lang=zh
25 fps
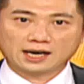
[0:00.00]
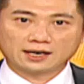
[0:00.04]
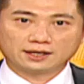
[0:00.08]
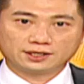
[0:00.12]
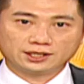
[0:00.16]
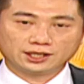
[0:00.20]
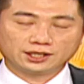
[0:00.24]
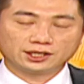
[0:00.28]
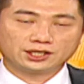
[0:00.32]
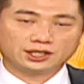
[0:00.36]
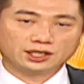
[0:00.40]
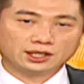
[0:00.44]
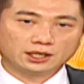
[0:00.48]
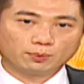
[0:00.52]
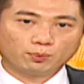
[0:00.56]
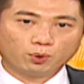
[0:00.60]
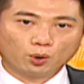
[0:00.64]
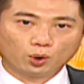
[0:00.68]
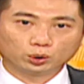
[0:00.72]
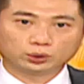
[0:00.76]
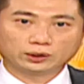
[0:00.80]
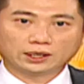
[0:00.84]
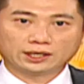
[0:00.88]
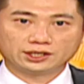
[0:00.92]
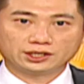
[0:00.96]
了近期的
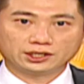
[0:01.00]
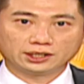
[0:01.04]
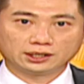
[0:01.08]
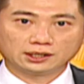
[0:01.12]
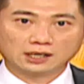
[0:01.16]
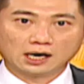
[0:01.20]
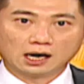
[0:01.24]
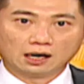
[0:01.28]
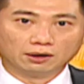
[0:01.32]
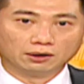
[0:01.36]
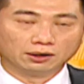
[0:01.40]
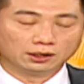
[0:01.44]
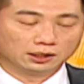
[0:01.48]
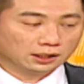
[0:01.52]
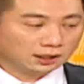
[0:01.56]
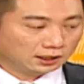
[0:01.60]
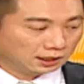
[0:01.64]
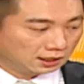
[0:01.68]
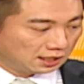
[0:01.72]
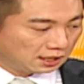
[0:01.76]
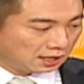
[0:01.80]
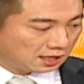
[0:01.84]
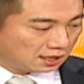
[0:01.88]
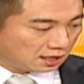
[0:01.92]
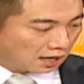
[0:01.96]
波段新高了。
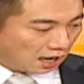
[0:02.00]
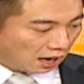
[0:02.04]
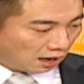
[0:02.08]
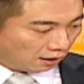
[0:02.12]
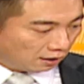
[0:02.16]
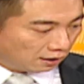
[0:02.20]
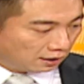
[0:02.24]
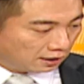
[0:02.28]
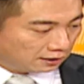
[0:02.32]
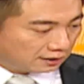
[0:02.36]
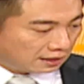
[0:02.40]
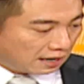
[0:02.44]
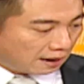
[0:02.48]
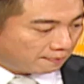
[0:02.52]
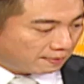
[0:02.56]
好，那